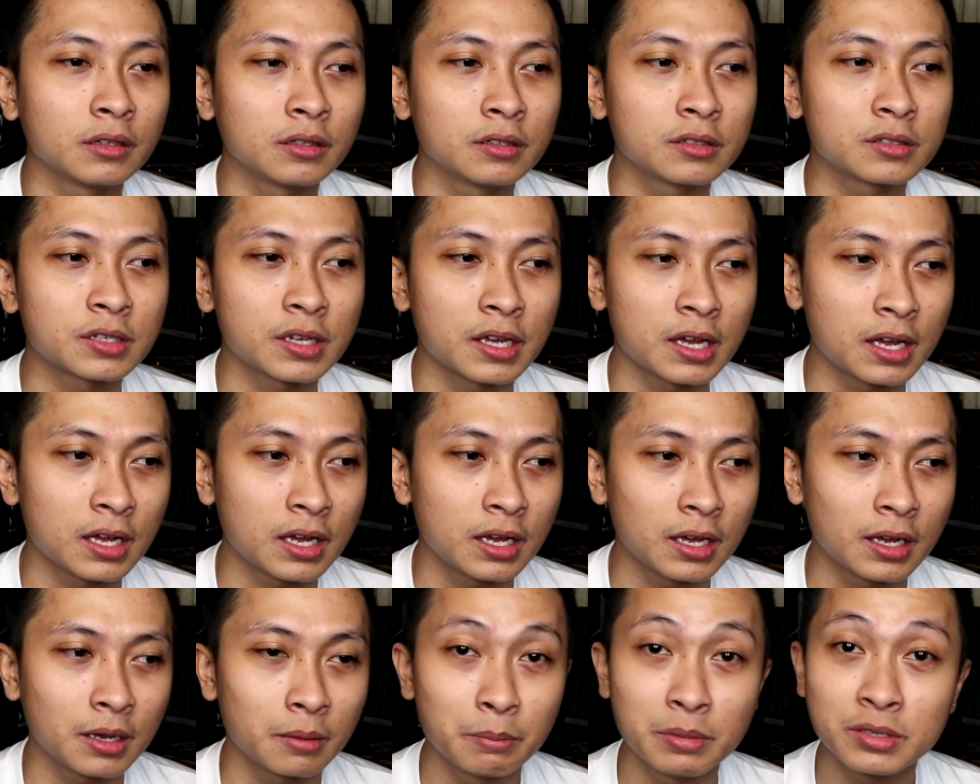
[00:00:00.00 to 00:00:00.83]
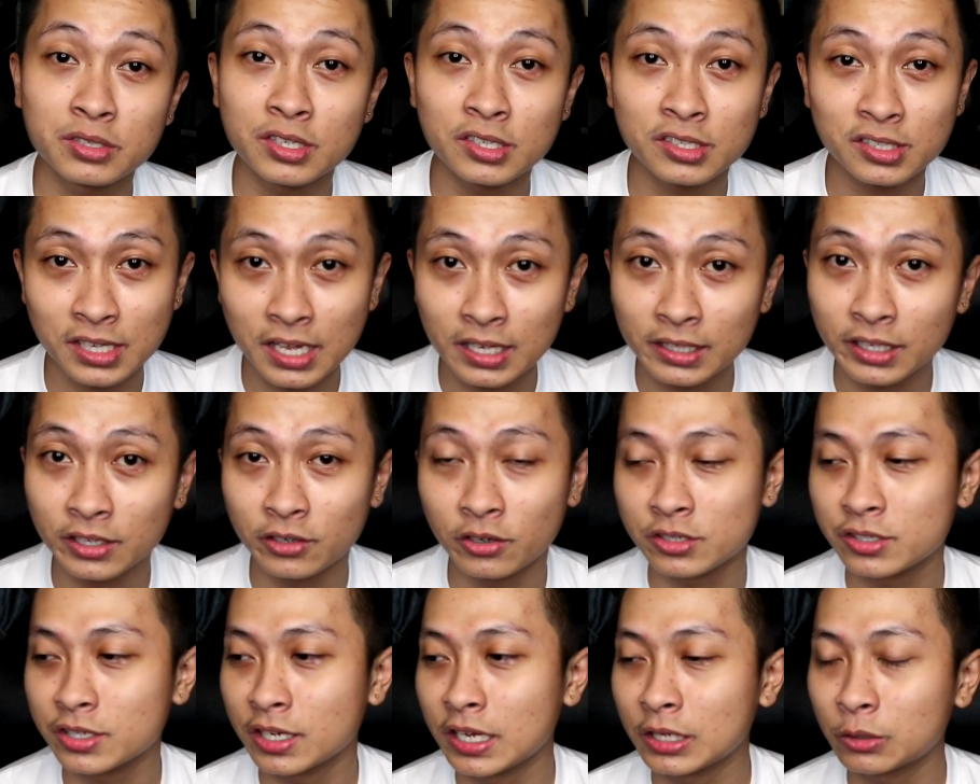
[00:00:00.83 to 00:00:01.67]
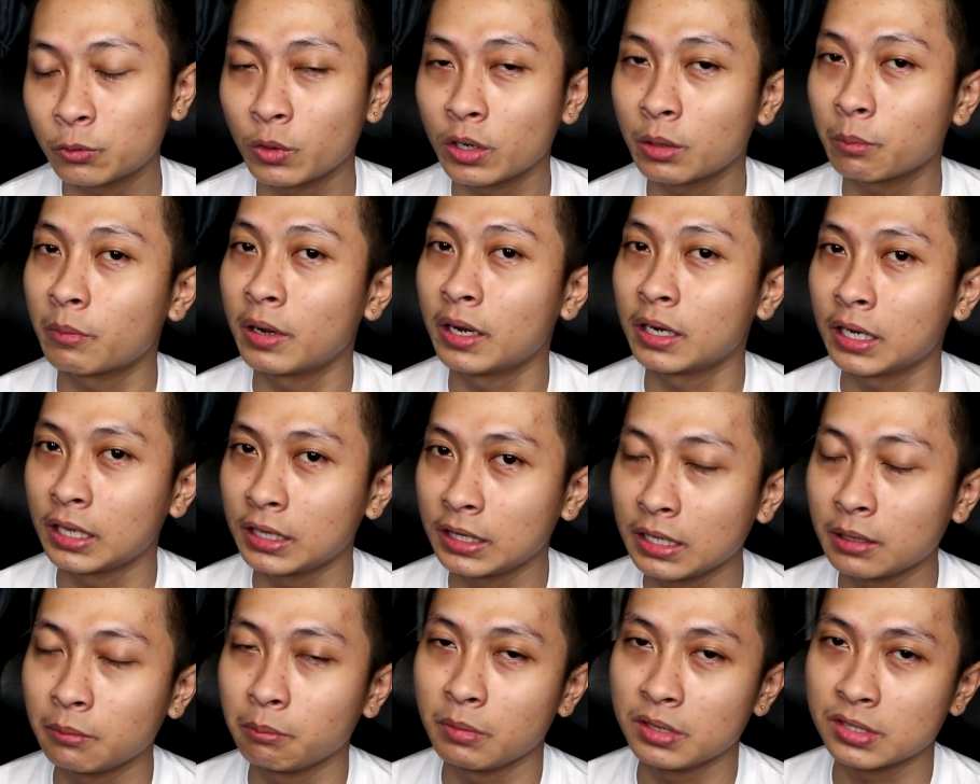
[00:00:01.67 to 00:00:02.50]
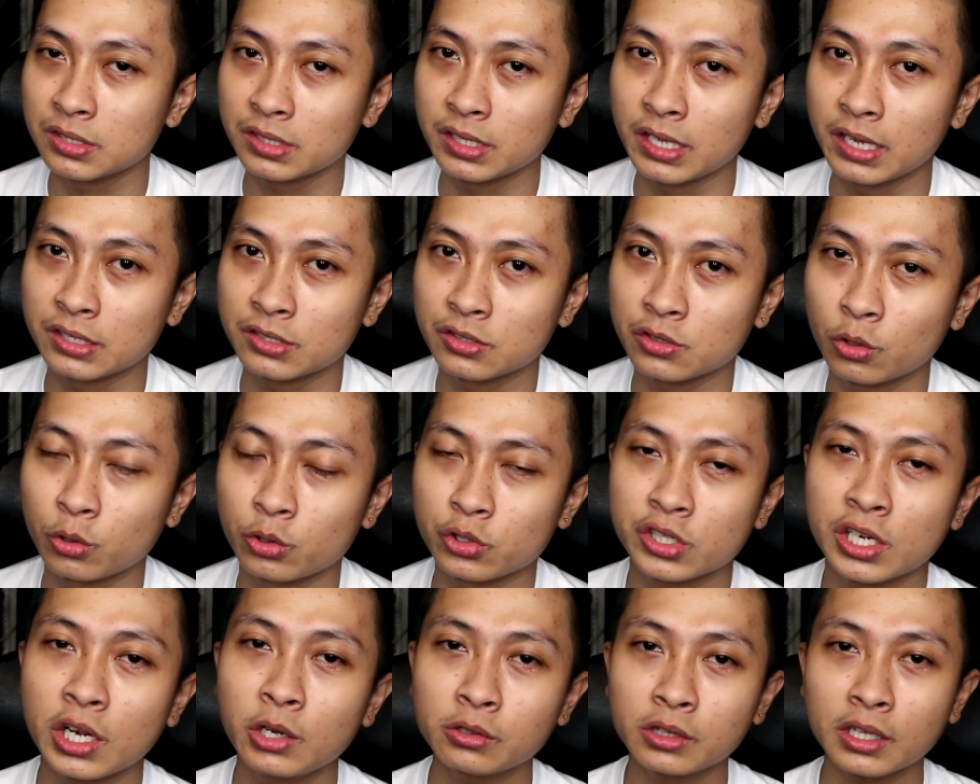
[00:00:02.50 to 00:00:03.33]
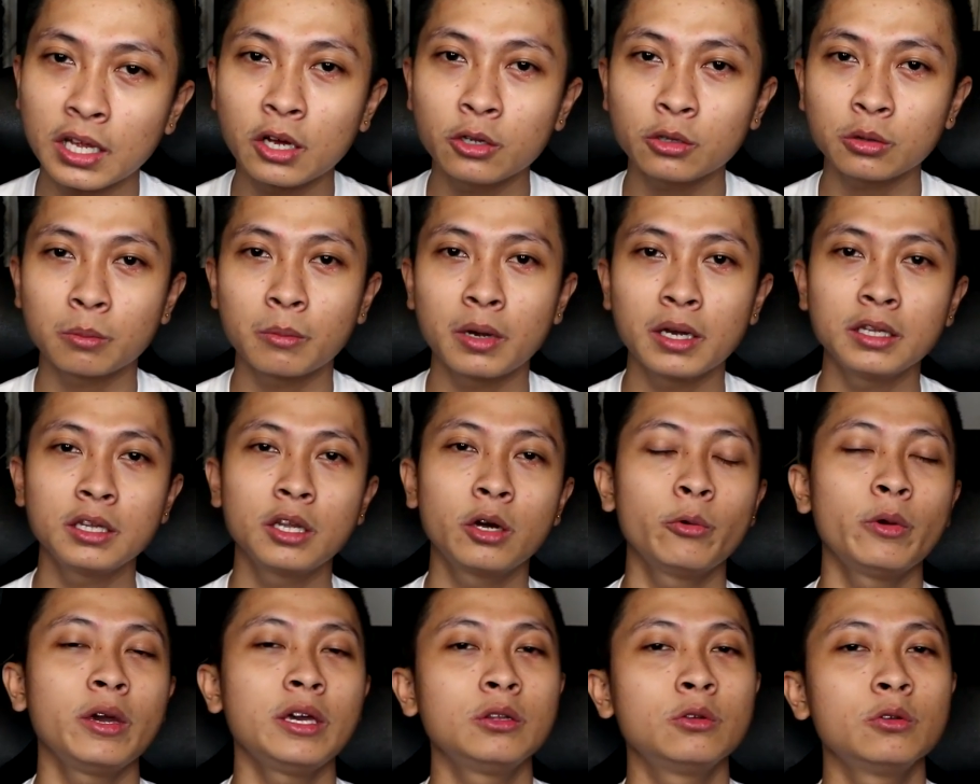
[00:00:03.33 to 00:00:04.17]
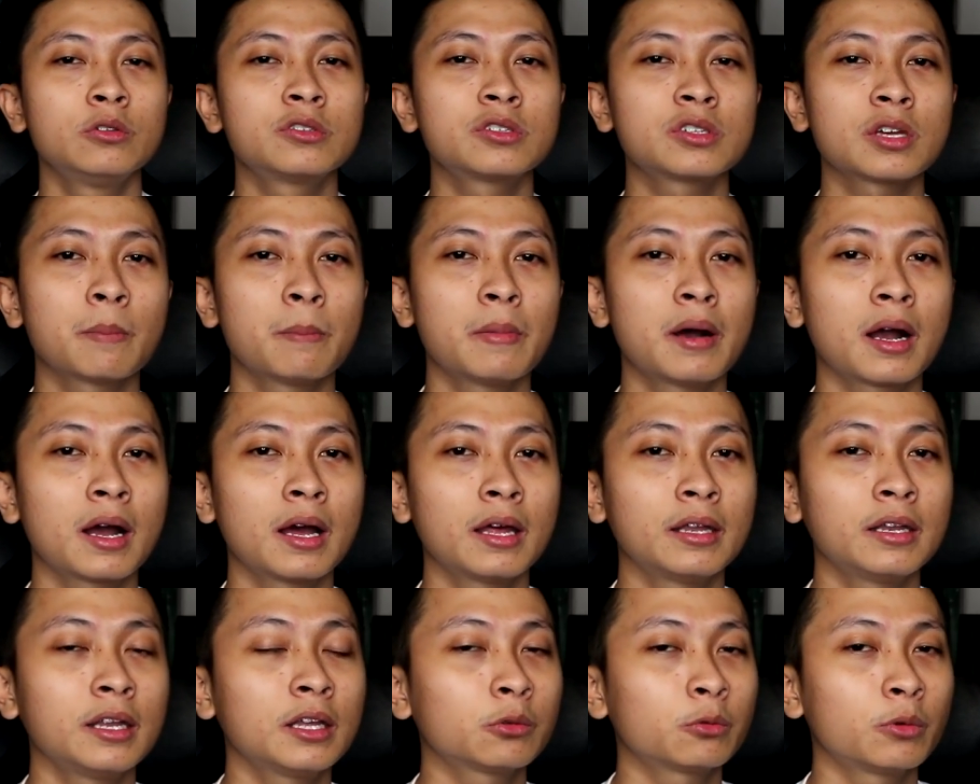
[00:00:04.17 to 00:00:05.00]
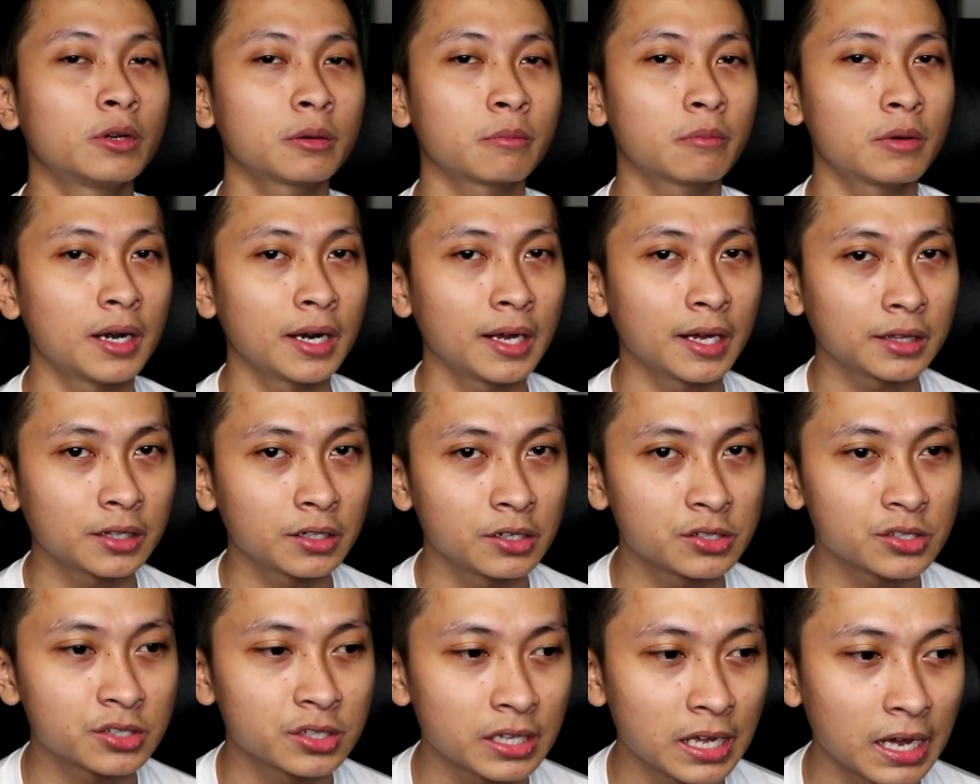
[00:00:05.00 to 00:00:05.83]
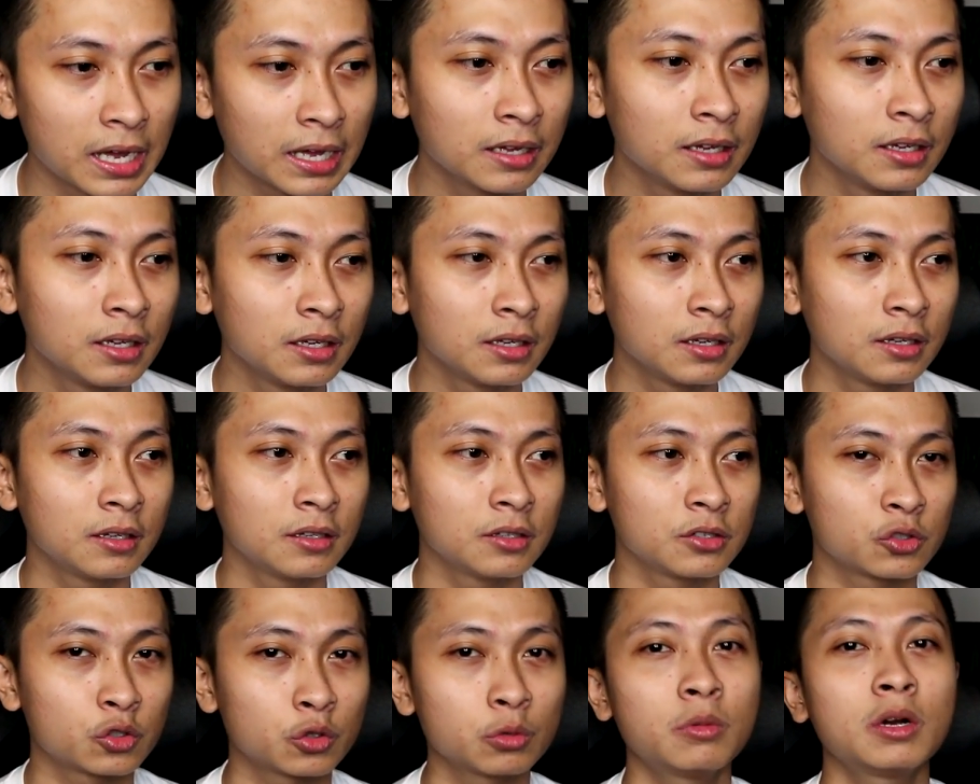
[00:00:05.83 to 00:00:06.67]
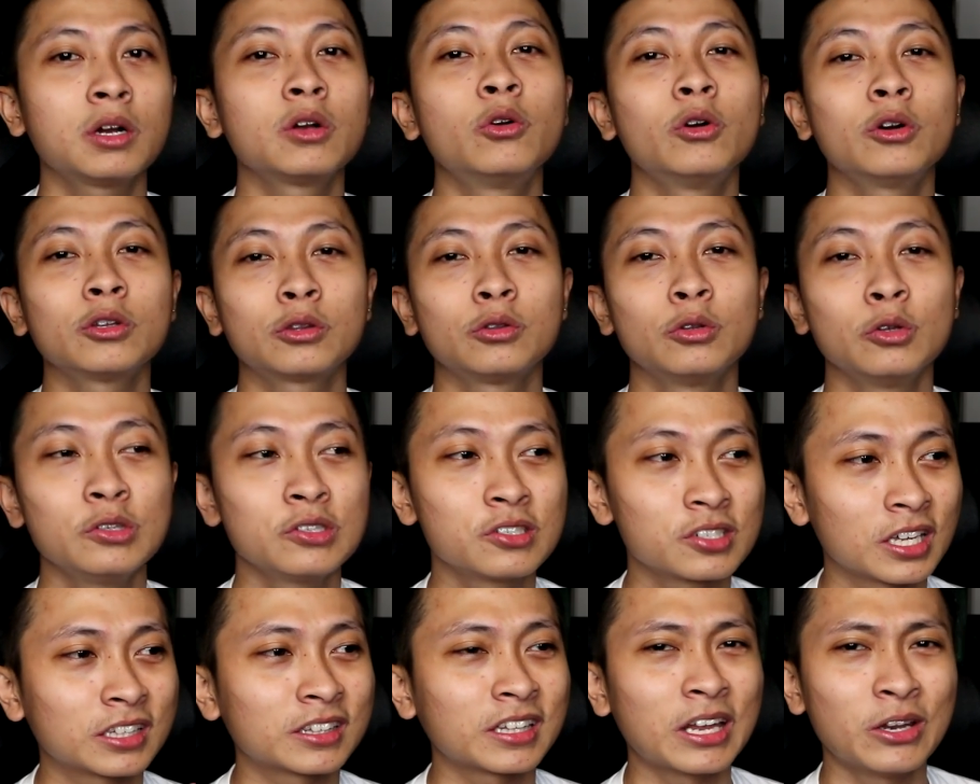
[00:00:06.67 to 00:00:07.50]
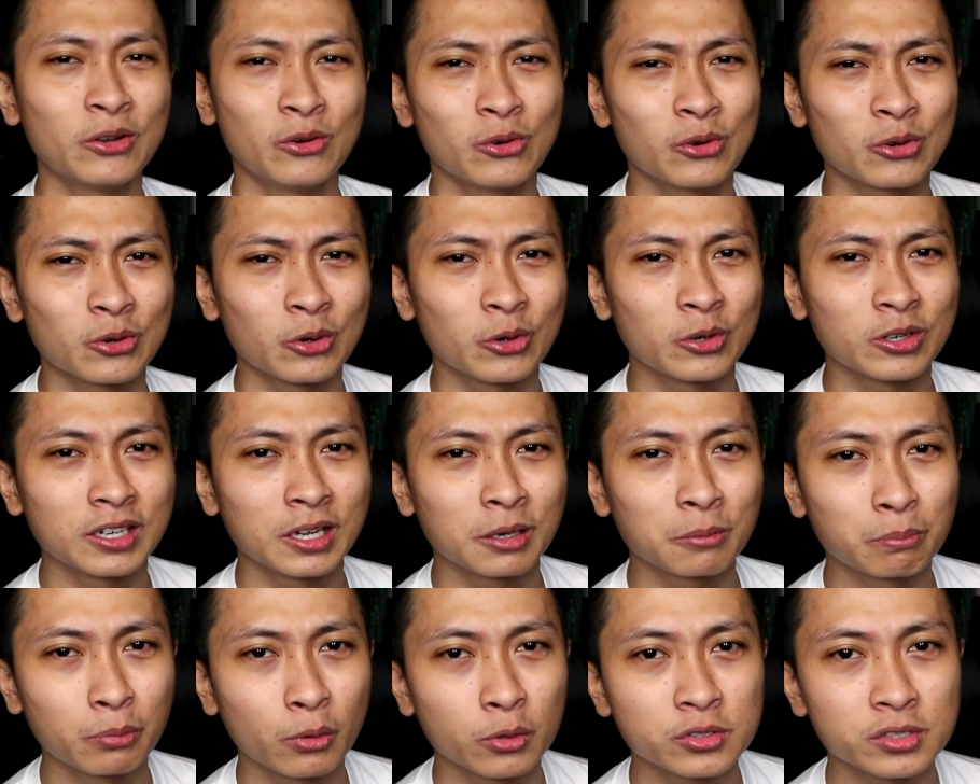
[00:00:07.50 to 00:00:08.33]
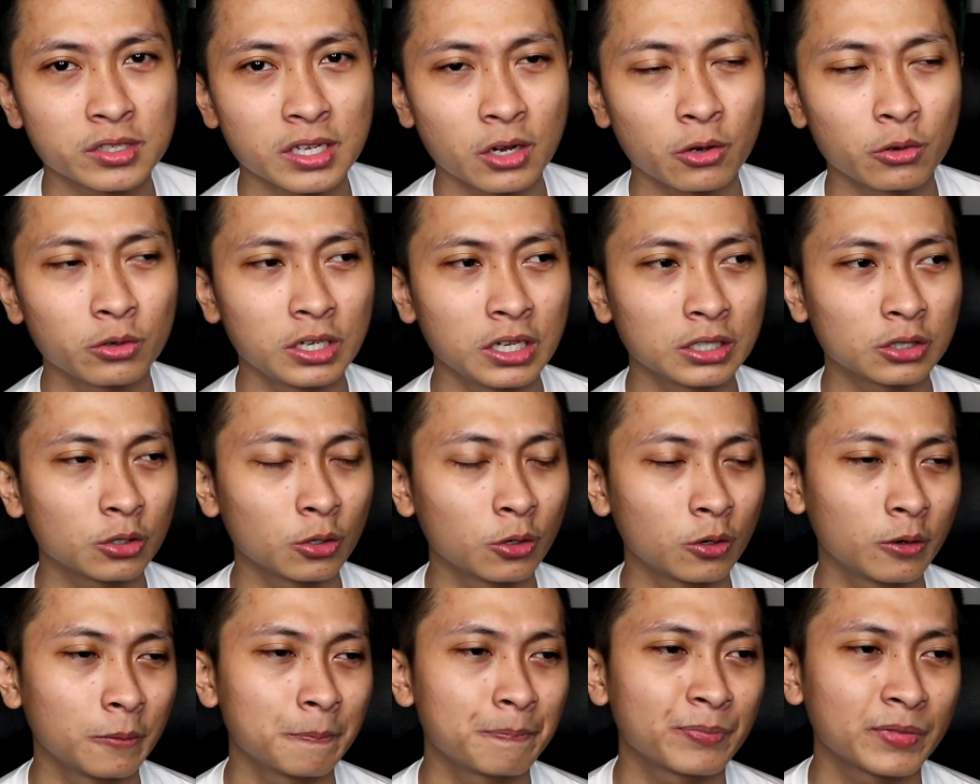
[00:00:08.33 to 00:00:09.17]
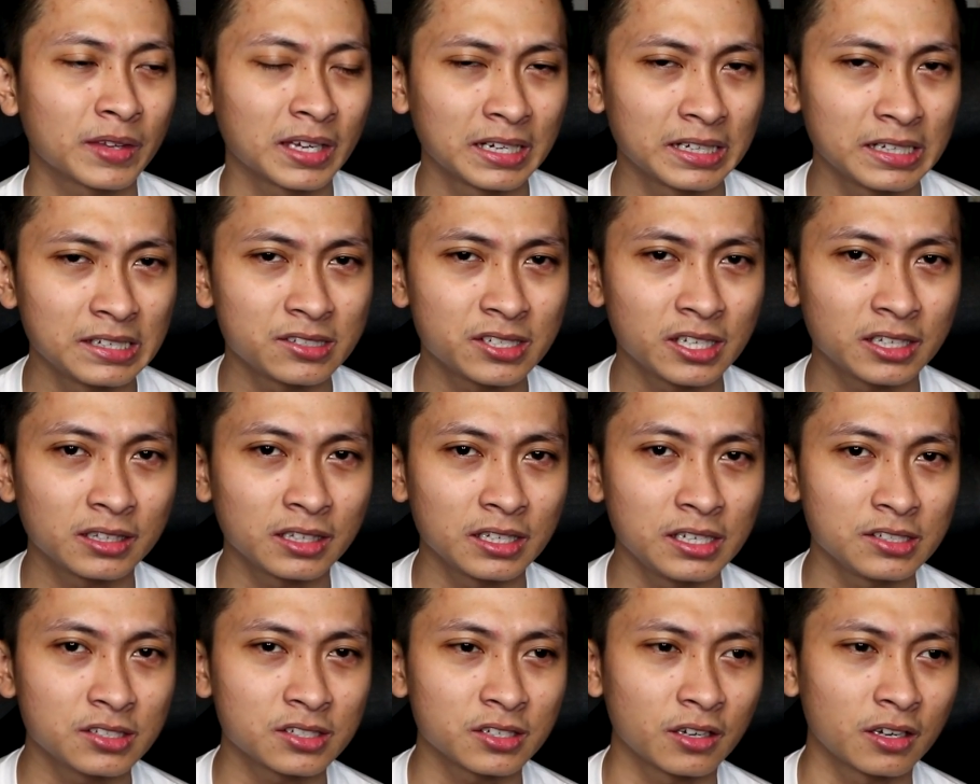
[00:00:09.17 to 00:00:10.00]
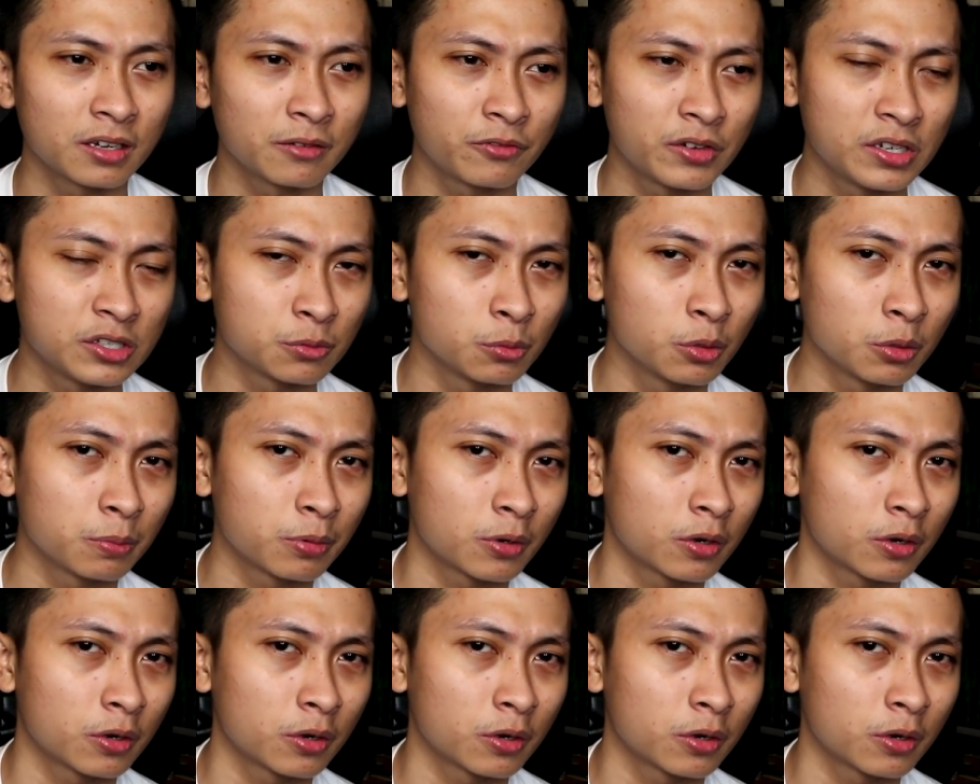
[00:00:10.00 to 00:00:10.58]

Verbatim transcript: sa business natin or sa network marketing business. So, shout out by the way dun sa mga network marketers na sumagot dun sa tanong ko. Nag-post ako nito recently sa Facebook